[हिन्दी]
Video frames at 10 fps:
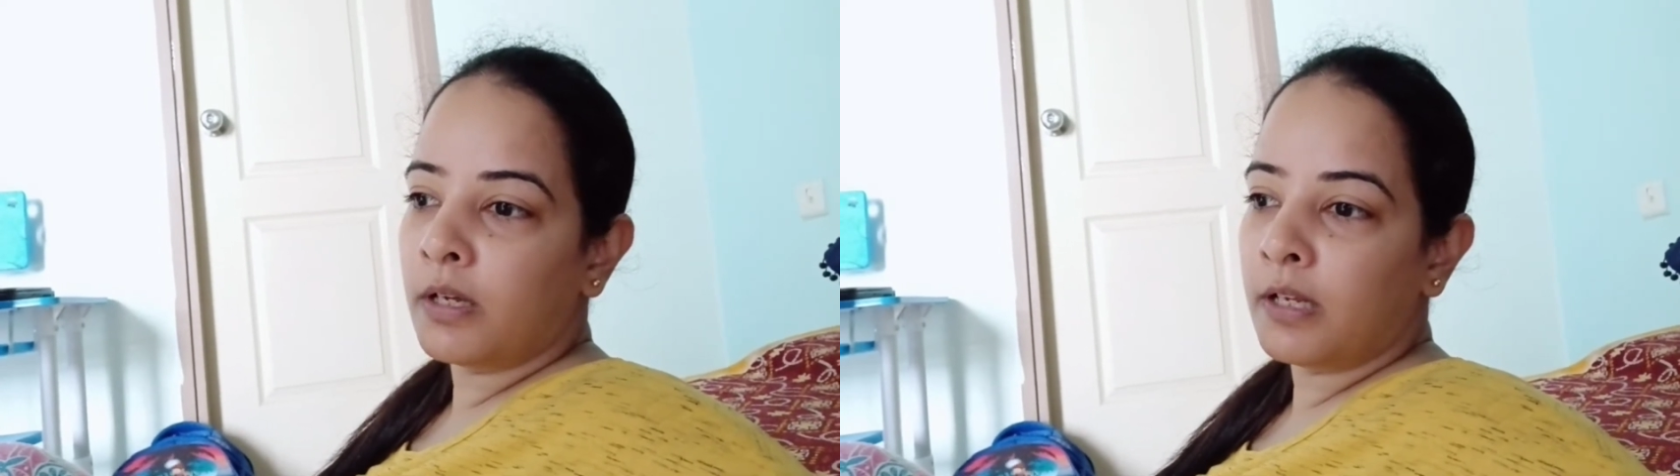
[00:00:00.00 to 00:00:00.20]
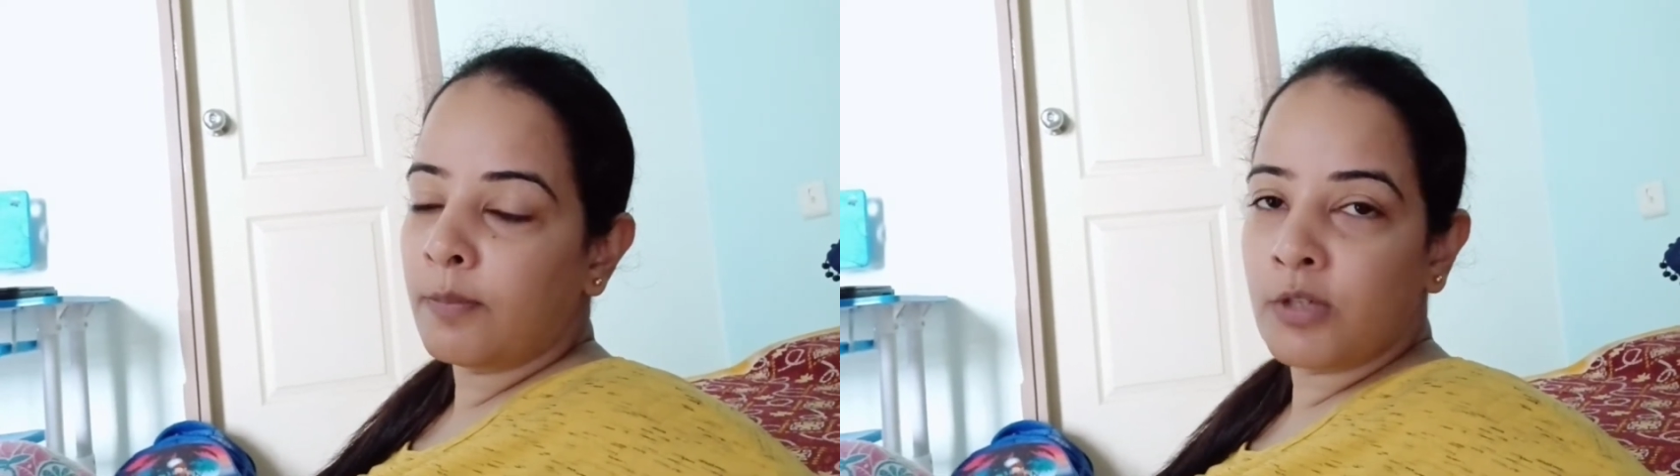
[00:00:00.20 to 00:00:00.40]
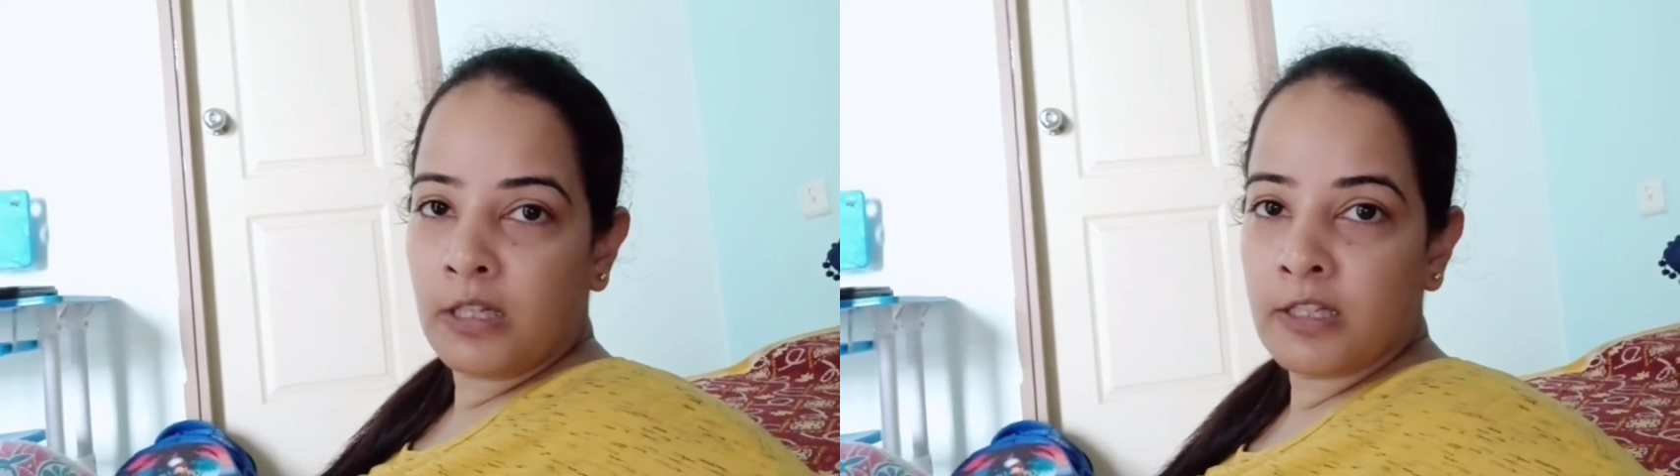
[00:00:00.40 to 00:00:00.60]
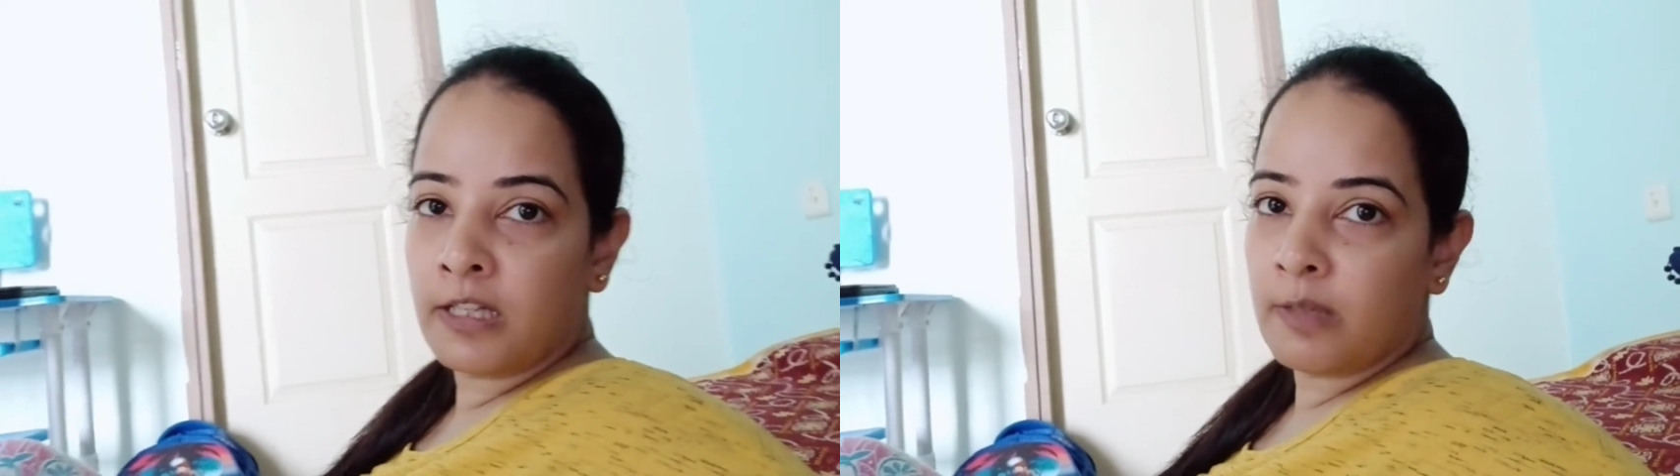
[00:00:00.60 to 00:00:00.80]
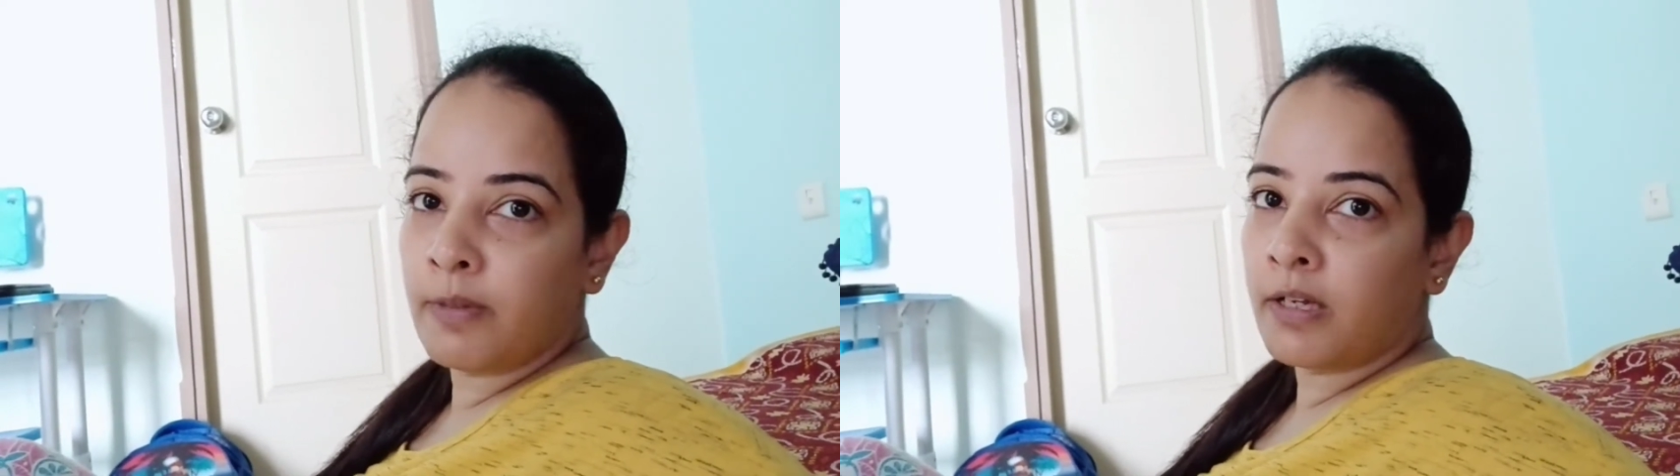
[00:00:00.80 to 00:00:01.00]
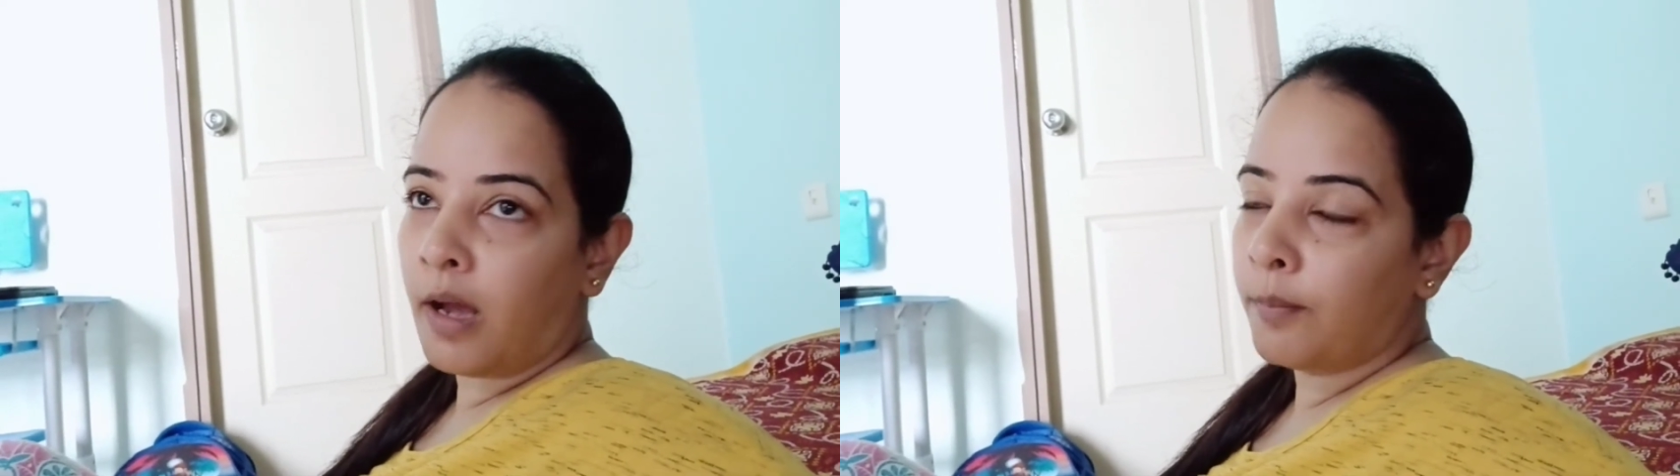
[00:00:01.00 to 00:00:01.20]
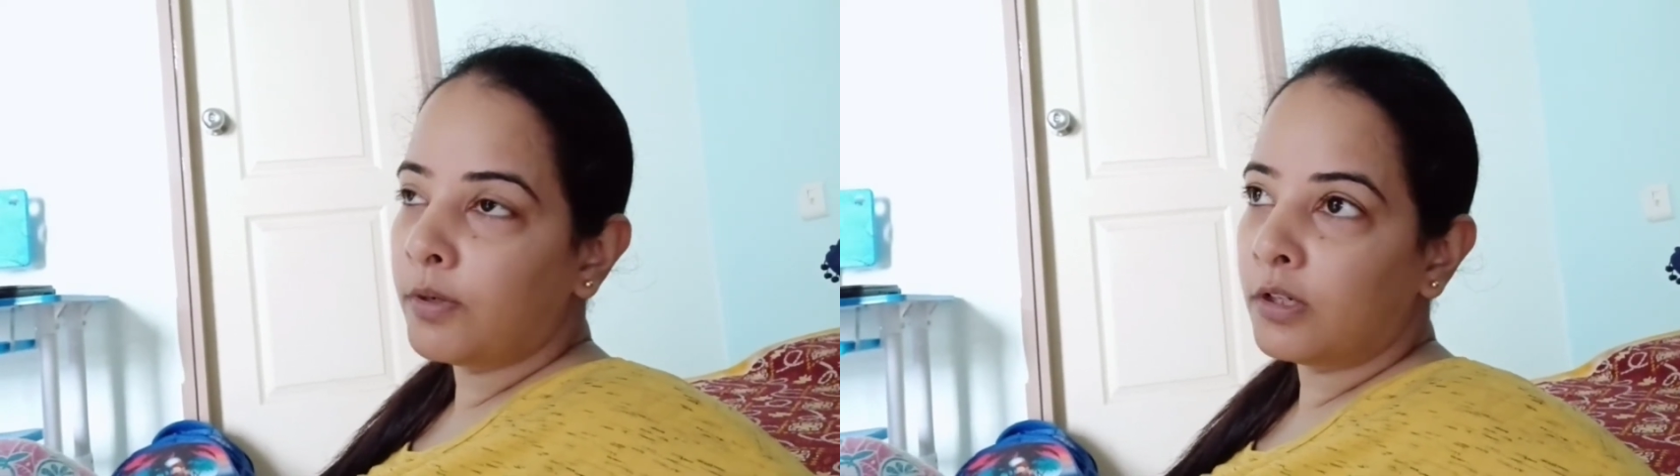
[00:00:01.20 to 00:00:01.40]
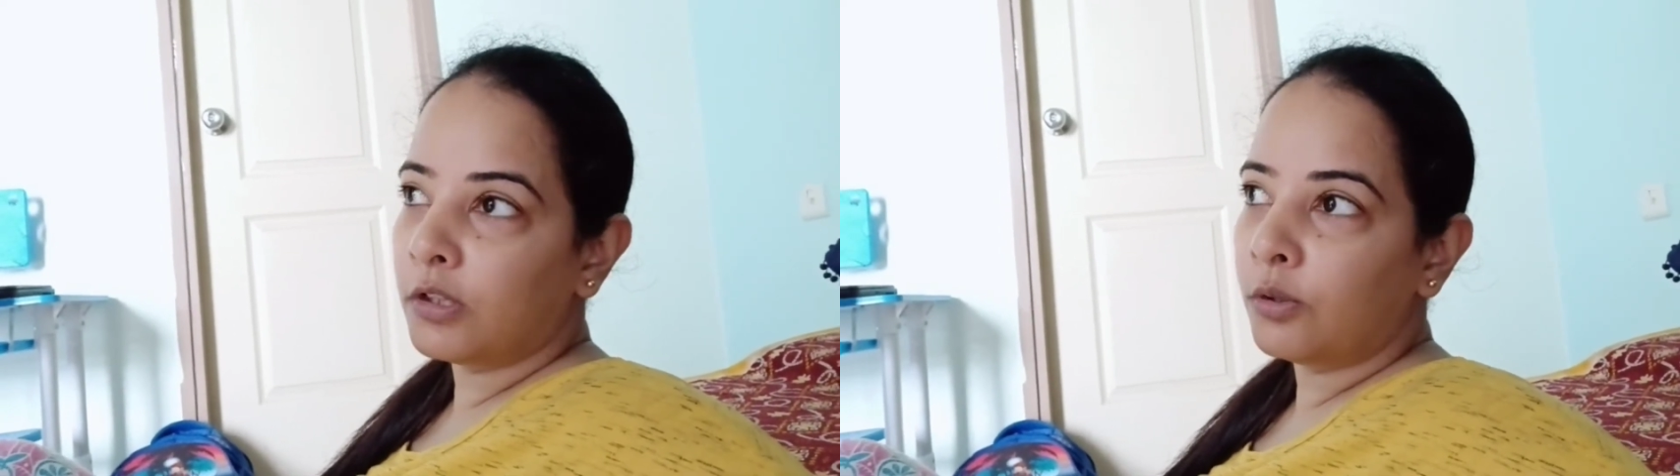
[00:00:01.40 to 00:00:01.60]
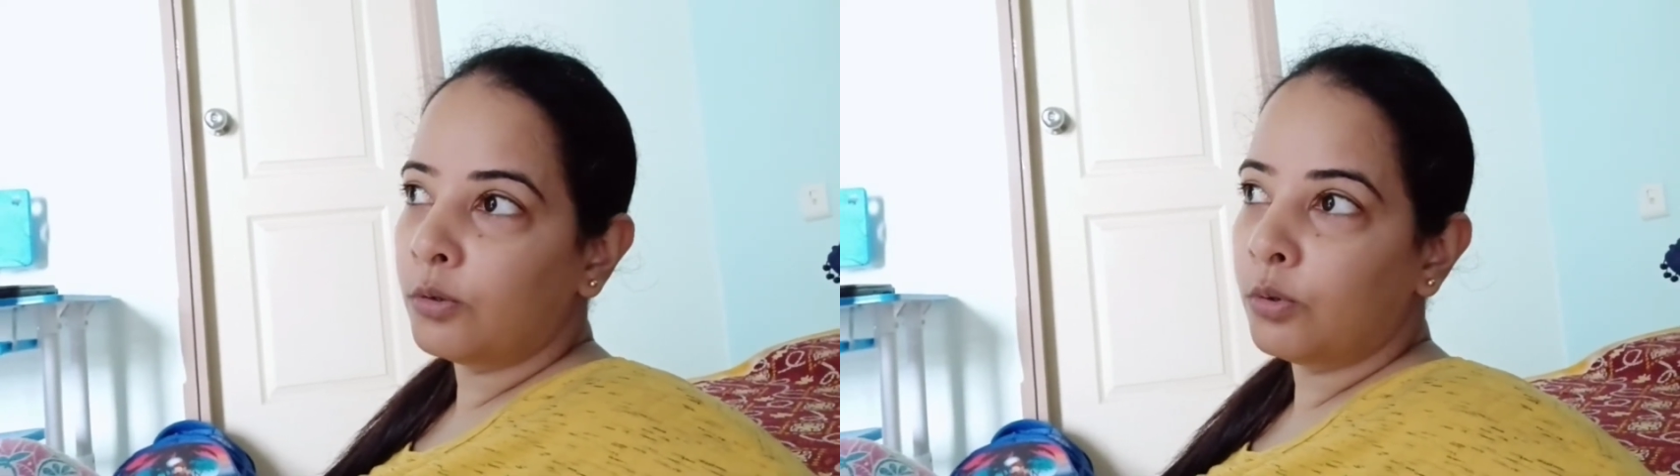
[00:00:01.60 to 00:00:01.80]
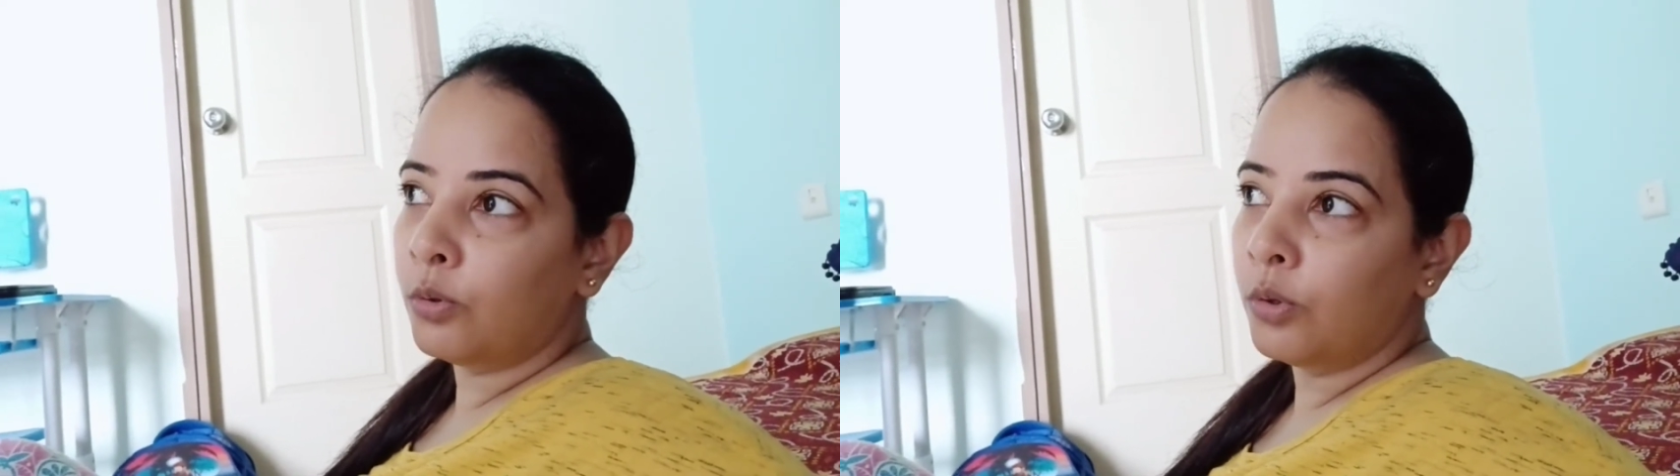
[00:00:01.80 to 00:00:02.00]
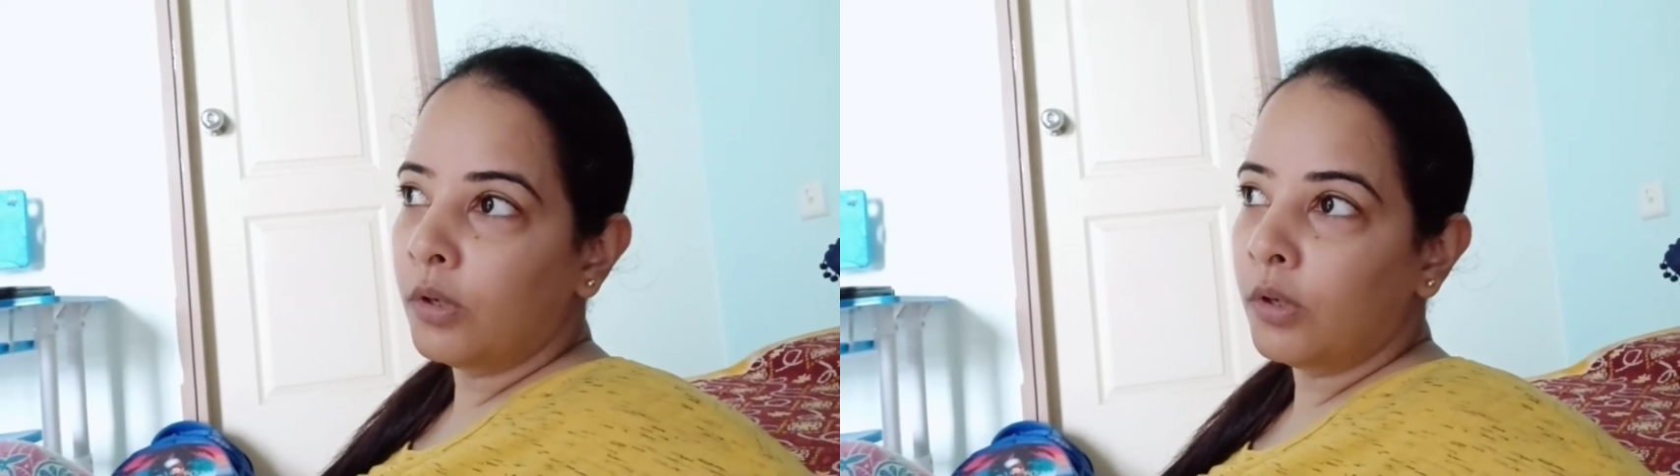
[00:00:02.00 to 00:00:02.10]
अगर आप जल्दी जल्दी में काम करते हो तो